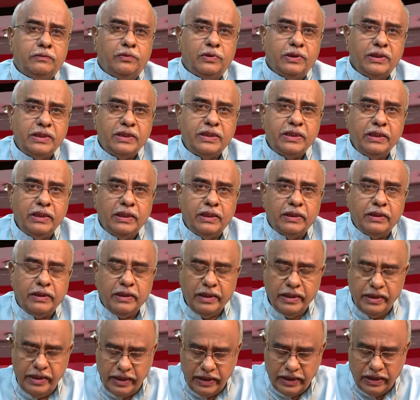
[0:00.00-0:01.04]
వచ్చిన
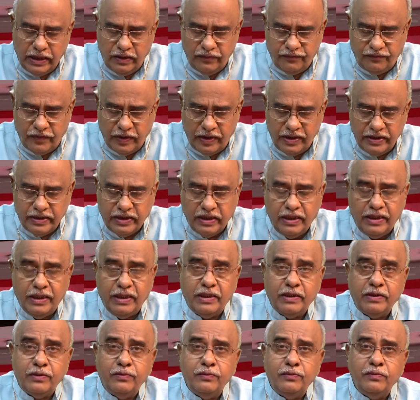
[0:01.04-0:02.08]
ఎన్నికల
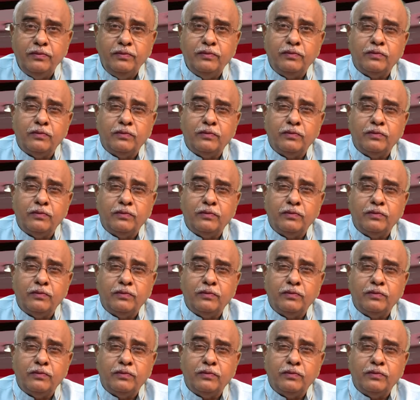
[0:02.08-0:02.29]
ఫలితాలను